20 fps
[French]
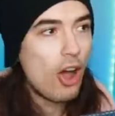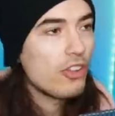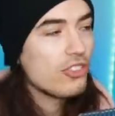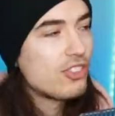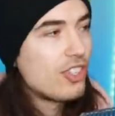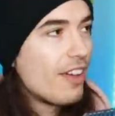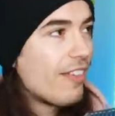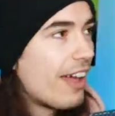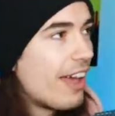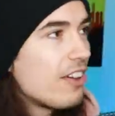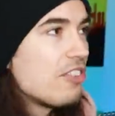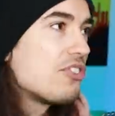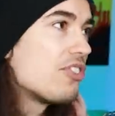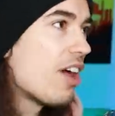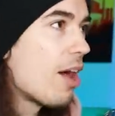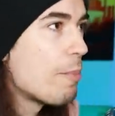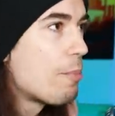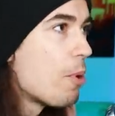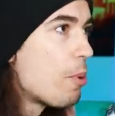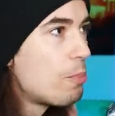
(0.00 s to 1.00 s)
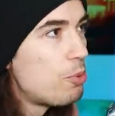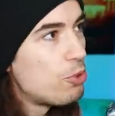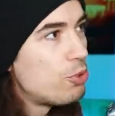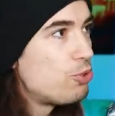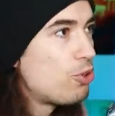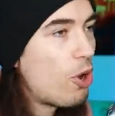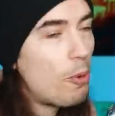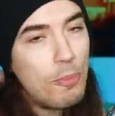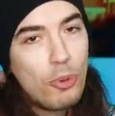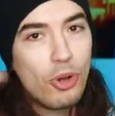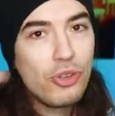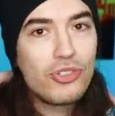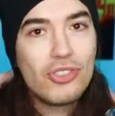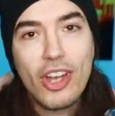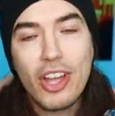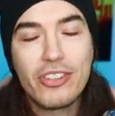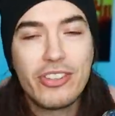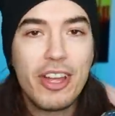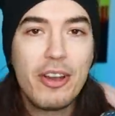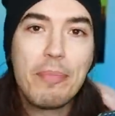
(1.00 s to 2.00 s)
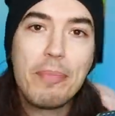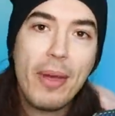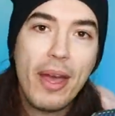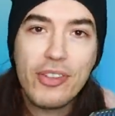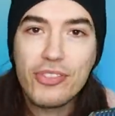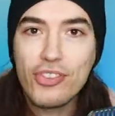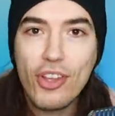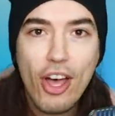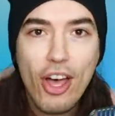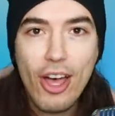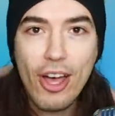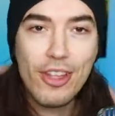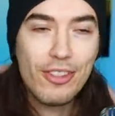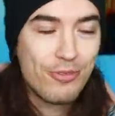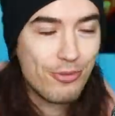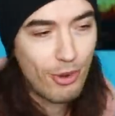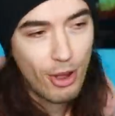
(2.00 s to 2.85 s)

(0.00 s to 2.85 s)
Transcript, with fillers: c'est vrai que c'est un peu plus dur pour certaines personnes,